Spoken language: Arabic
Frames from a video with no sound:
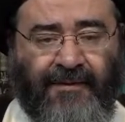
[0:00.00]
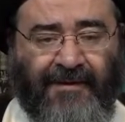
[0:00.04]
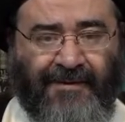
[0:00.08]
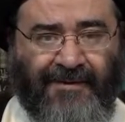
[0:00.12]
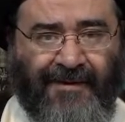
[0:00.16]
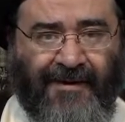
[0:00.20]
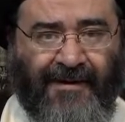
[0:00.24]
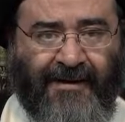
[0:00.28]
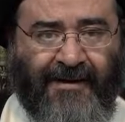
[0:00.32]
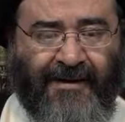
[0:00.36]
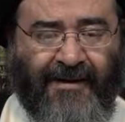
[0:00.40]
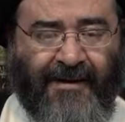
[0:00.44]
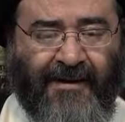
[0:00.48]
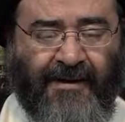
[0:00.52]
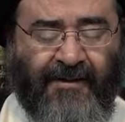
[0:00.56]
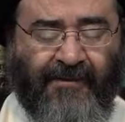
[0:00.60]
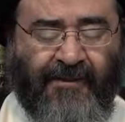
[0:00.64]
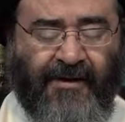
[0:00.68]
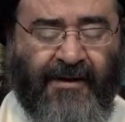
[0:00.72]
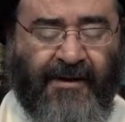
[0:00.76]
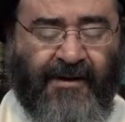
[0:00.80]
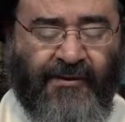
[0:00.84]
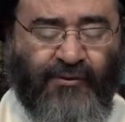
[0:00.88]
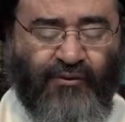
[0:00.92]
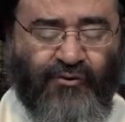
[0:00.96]
طريقة
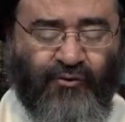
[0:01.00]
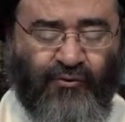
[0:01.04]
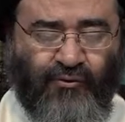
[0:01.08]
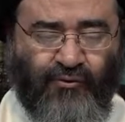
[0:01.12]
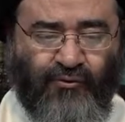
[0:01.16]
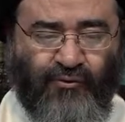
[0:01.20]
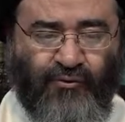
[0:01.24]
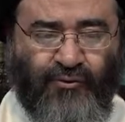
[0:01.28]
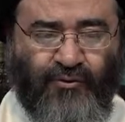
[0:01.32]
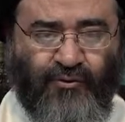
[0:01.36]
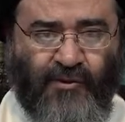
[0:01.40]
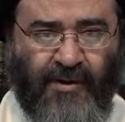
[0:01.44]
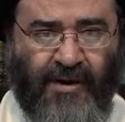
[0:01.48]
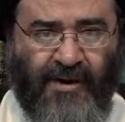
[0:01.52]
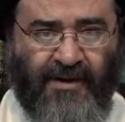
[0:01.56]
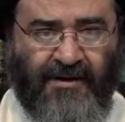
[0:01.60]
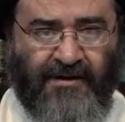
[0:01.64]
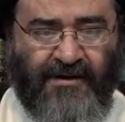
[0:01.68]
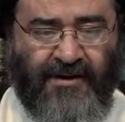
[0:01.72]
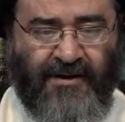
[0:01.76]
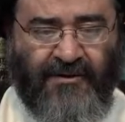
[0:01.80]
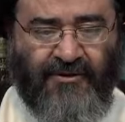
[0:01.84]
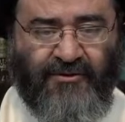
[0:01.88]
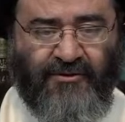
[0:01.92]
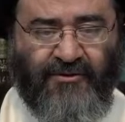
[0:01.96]
من الجلوس
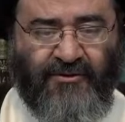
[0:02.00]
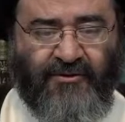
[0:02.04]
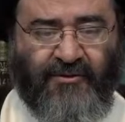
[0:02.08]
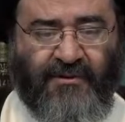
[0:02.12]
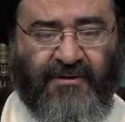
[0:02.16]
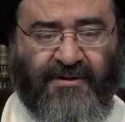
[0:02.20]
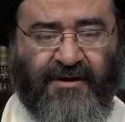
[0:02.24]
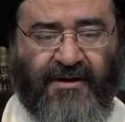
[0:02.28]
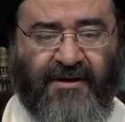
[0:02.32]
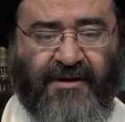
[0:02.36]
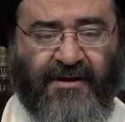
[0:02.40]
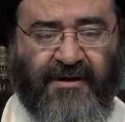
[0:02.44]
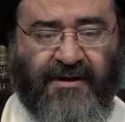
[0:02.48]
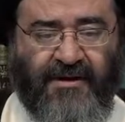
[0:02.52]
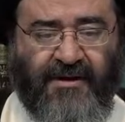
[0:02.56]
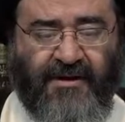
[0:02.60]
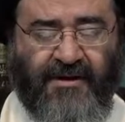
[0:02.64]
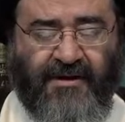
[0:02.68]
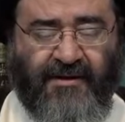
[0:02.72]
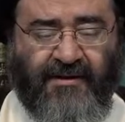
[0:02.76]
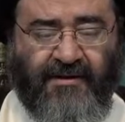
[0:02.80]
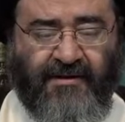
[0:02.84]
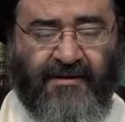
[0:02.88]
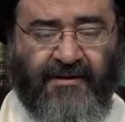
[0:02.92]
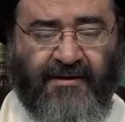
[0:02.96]
واحد يجلس
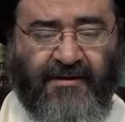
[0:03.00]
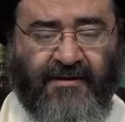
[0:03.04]
بطريقة